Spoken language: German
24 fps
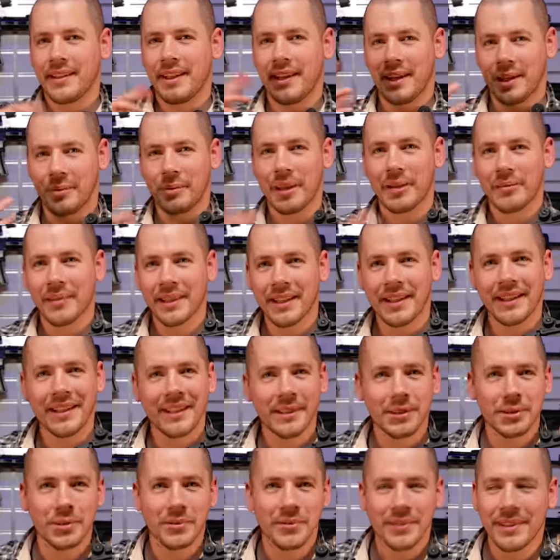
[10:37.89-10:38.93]
daran merkt man dann
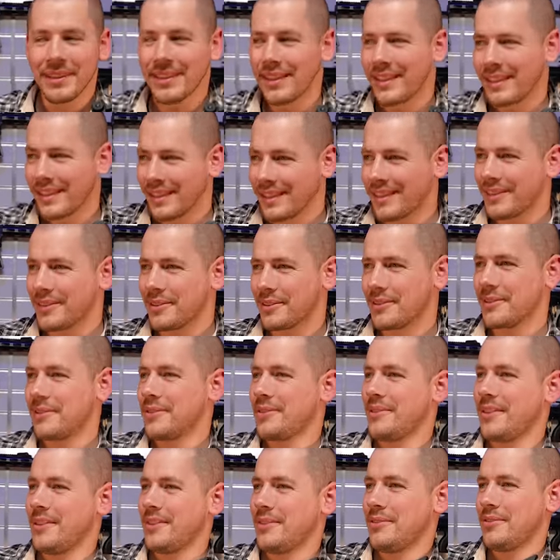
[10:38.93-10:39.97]
halt schon wieder, ne?
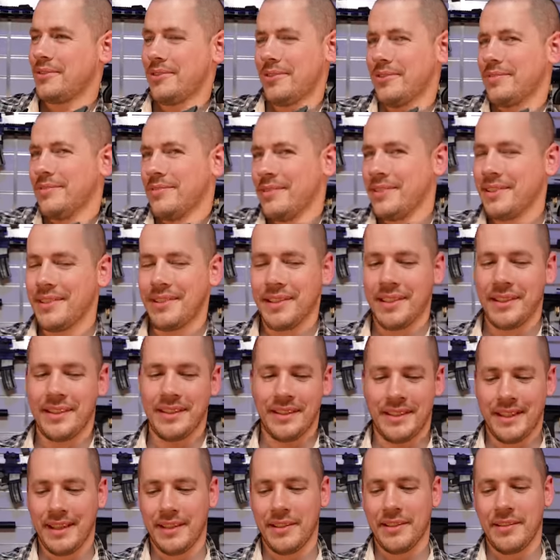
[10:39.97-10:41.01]
Ist halt schon, ist
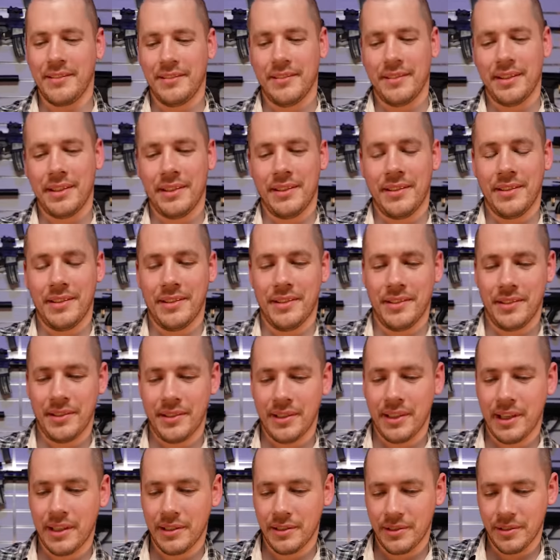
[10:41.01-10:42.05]
halt kein richtig
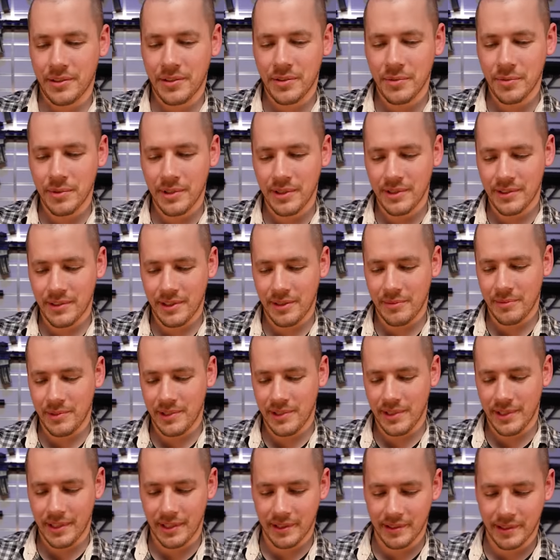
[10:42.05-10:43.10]
krankes Tuning, ist halt ein
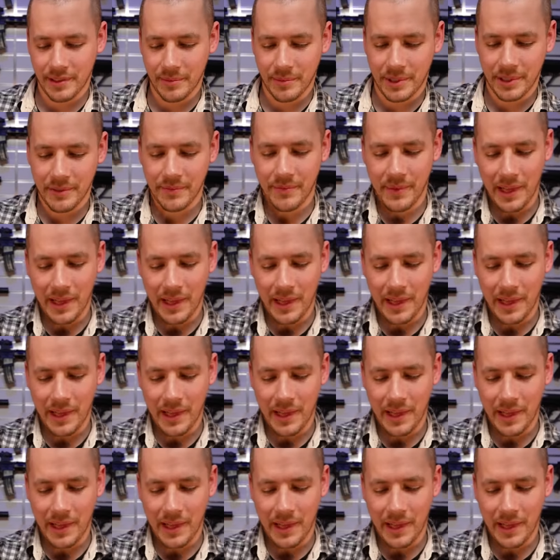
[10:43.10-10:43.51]
bisschen langsamer.